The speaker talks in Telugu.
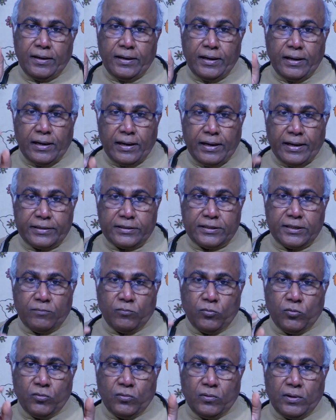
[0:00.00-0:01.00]

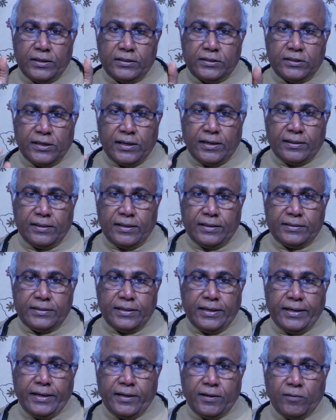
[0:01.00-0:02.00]
నిర్లక్ష్యము అశ్రద్ధ
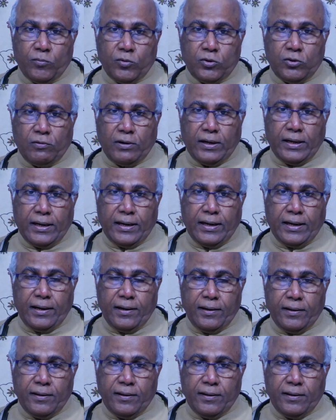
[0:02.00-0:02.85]
చేయటము ద్వారా